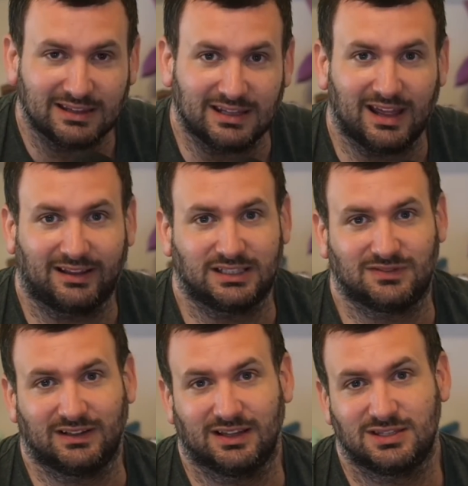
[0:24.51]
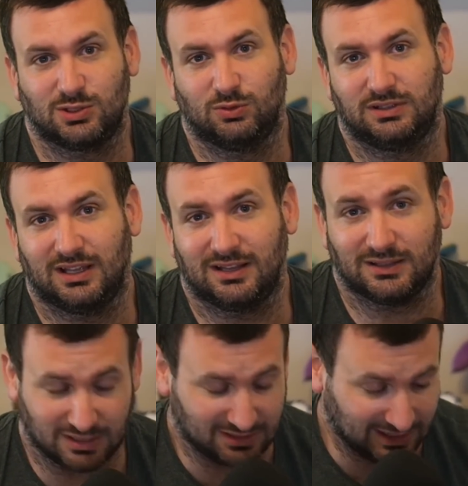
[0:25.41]
Danach geht es weiter zu
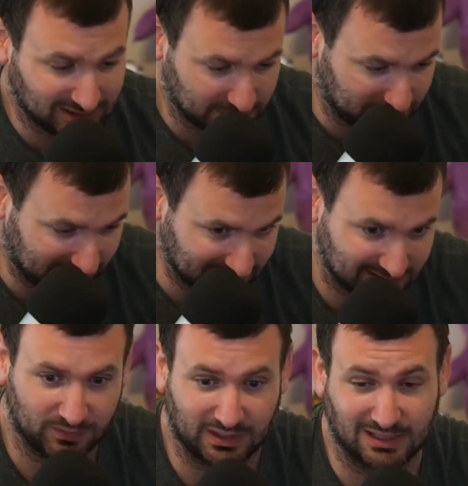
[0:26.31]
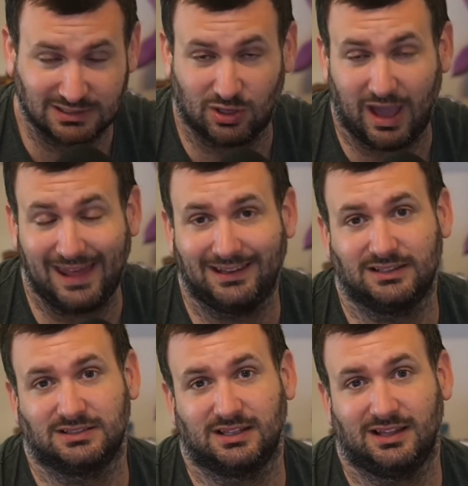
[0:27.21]
den Displays. Da hat sich auch
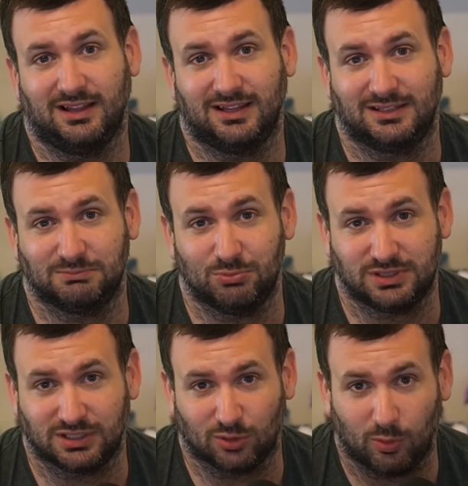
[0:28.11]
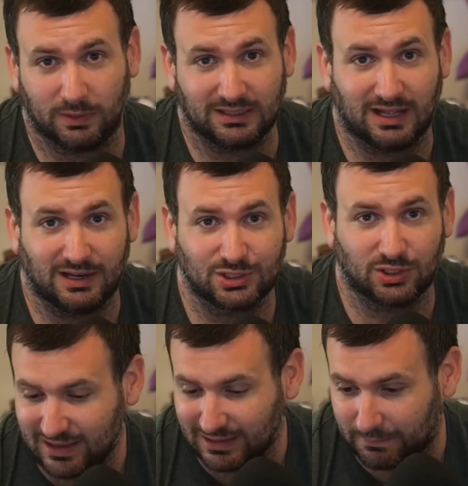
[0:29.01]
einiges getan. Das müsst ihr euch unbedingt
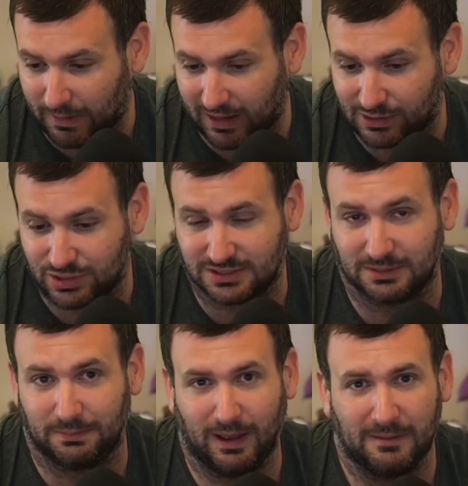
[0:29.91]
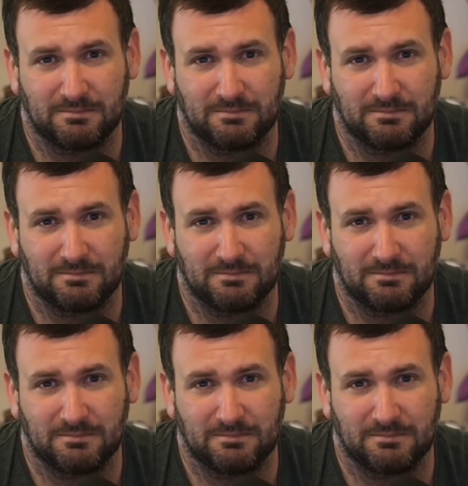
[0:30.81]
anschauen. Japanisch ist dabei,